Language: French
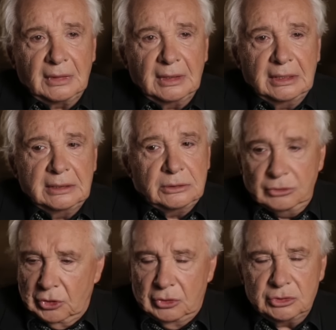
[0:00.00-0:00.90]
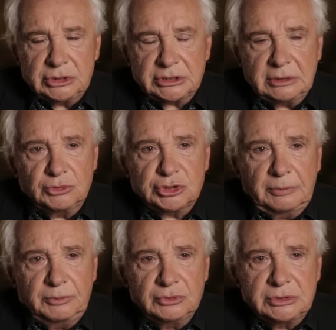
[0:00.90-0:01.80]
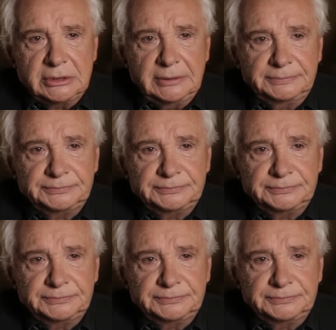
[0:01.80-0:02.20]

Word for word: vos enfants Non, je laisserai mon chapeau aussi.